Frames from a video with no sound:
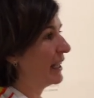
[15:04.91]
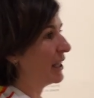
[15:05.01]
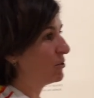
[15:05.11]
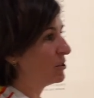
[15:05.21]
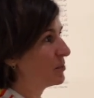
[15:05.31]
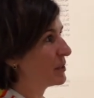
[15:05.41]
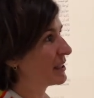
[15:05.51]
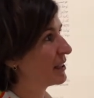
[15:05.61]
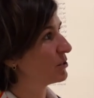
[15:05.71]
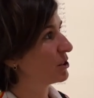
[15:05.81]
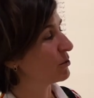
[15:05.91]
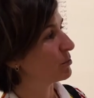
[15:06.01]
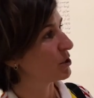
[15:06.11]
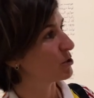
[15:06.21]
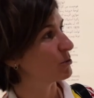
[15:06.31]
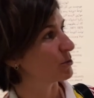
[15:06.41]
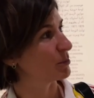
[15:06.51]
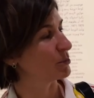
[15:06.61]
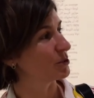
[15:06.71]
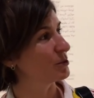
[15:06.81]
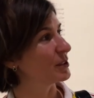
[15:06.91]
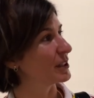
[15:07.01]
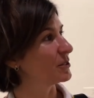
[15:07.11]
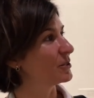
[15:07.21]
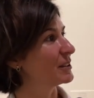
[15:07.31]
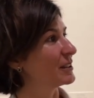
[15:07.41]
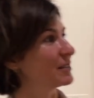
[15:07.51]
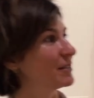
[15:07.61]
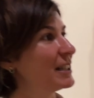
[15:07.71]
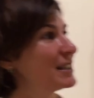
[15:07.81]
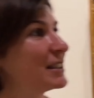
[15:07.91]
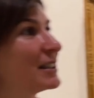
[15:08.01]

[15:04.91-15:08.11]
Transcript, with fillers: И он написал вот эту большую работу, которая называется